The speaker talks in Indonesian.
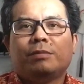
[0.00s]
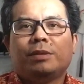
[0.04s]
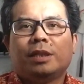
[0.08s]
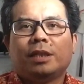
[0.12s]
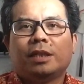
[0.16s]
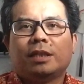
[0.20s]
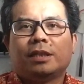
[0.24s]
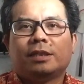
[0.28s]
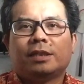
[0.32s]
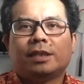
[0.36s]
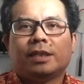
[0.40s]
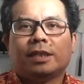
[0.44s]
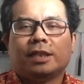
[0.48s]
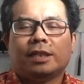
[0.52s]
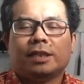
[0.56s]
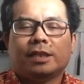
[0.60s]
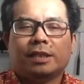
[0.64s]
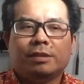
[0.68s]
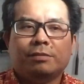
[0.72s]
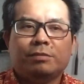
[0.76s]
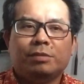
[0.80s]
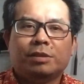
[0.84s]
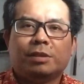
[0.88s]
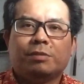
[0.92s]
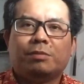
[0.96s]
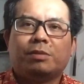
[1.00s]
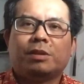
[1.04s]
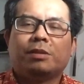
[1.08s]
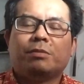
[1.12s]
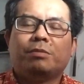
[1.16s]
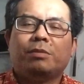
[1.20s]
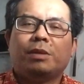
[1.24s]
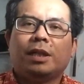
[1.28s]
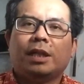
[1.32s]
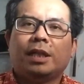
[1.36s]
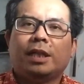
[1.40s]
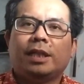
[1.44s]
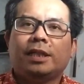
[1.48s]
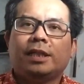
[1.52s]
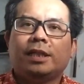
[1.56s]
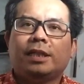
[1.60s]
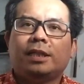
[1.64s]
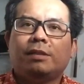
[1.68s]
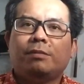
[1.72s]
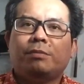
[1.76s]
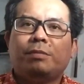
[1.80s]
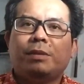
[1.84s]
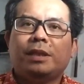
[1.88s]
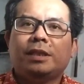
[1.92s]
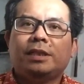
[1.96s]
biar channel ini bisa berkembang lagi ke
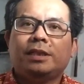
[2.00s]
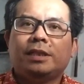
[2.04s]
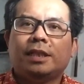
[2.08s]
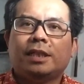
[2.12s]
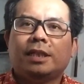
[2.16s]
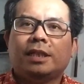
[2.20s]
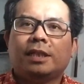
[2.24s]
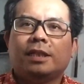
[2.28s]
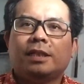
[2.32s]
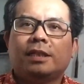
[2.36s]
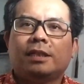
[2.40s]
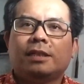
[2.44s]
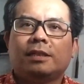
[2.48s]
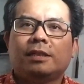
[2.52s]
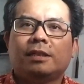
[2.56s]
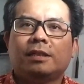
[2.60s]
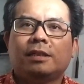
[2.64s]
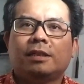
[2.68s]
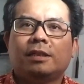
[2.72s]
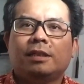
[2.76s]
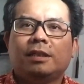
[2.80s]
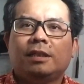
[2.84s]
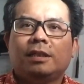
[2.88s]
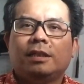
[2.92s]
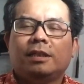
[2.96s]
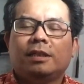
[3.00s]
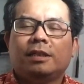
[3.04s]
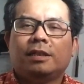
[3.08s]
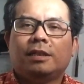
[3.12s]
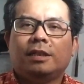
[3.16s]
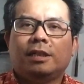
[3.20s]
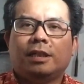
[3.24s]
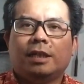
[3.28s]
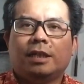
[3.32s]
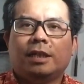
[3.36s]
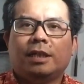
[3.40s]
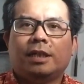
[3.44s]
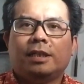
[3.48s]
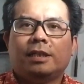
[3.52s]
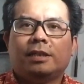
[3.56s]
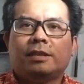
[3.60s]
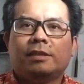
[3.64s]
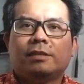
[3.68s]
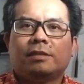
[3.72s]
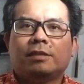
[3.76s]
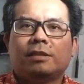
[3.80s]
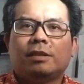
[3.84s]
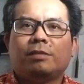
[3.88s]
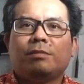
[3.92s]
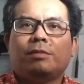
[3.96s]
depannya
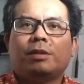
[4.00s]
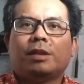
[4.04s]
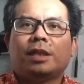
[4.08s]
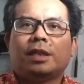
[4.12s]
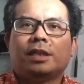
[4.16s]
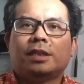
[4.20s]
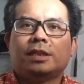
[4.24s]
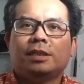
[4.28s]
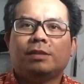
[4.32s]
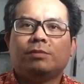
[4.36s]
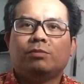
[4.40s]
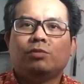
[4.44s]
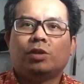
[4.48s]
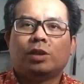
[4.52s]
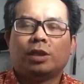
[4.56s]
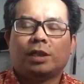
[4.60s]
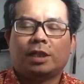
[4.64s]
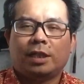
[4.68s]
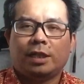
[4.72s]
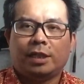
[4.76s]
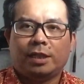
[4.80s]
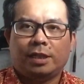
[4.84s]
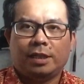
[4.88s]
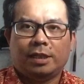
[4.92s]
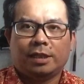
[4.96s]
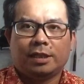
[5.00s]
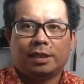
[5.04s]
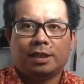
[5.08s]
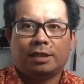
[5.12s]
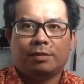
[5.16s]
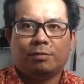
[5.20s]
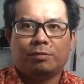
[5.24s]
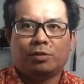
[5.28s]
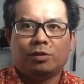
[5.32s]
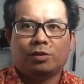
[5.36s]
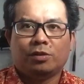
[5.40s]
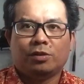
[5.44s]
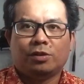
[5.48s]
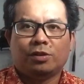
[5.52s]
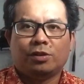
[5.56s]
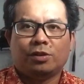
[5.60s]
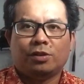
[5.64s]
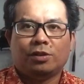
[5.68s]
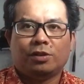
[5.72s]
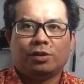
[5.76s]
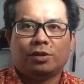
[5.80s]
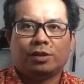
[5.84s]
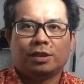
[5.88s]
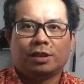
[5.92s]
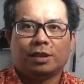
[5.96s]
dan terima kasih buat kalian yang telah
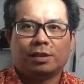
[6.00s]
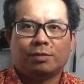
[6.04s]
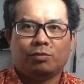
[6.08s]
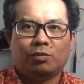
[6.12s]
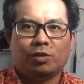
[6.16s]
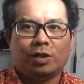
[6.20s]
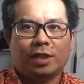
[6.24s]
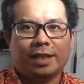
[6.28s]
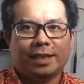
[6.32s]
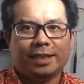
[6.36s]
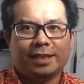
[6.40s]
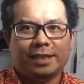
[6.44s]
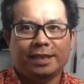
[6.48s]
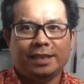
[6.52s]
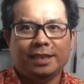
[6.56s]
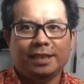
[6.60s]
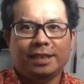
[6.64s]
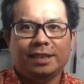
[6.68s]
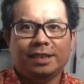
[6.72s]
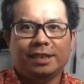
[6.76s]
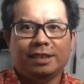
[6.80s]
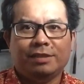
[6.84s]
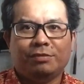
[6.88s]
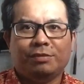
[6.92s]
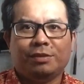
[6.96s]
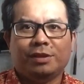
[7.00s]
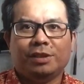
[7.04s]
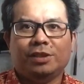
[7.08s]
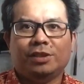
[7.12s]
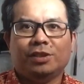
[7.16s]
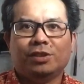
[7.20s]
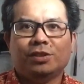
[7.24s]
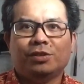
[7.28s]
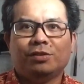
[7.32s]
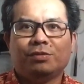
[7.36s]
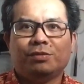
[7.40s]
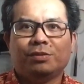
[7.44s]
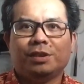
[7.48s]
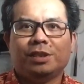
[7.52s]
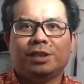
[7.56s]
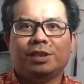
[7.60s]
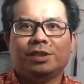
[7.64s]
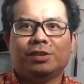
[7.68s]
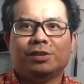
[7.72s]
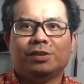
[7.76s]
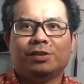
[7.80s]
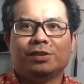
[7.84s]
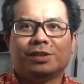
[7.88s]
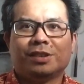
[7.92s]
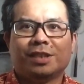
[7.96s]
menonton. Ketemu lagi di
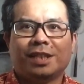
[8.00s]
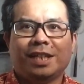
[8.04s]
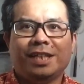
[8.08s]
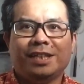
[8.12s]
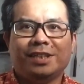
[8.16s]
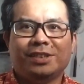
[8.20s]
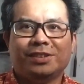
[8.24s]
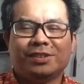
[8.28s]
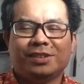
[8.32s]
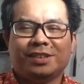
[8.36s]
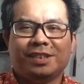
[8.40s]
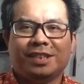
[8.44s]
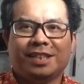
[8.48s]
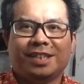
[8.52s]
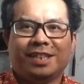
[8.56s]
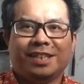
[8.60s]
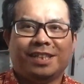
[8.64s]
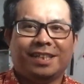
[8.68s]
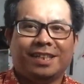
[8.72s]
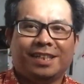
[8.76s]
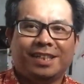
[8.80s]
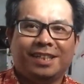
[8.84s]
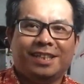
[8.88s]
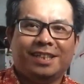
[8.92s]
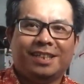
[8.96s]
video-video selanjutnya.